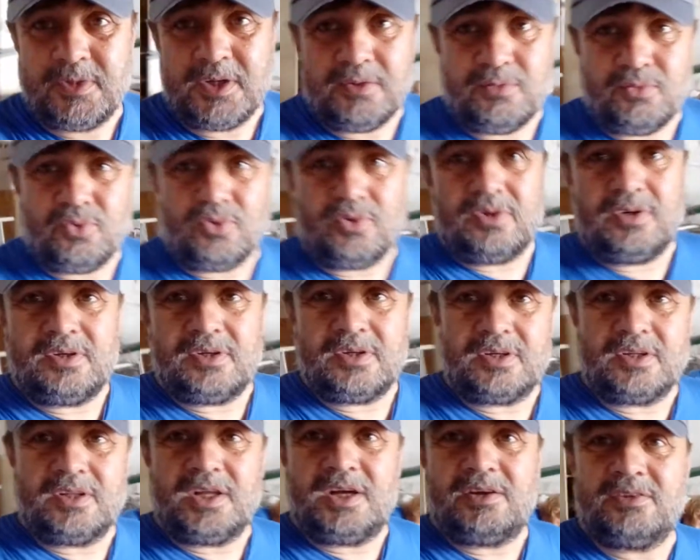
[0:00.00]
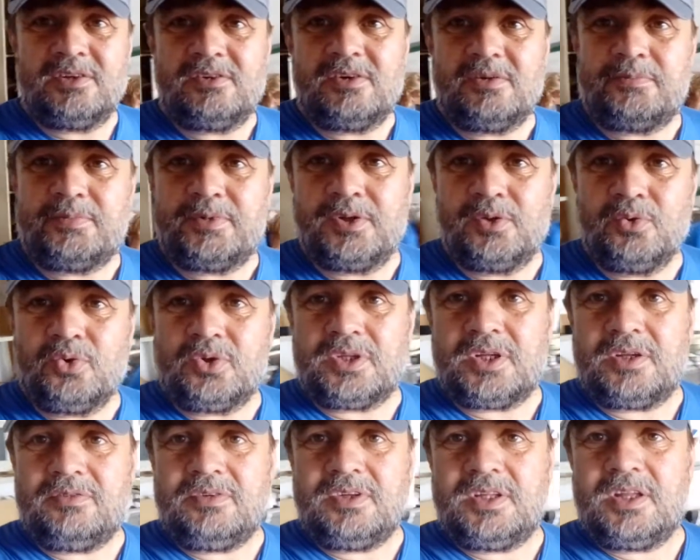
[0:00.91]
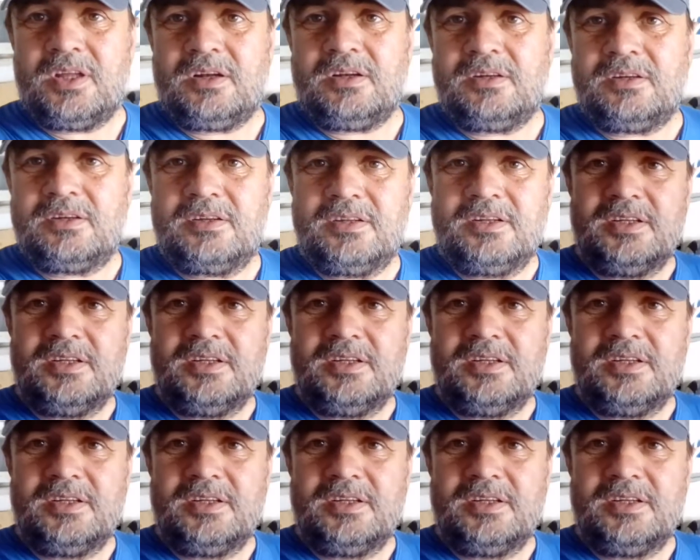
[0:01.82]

моего главного пилота Видар.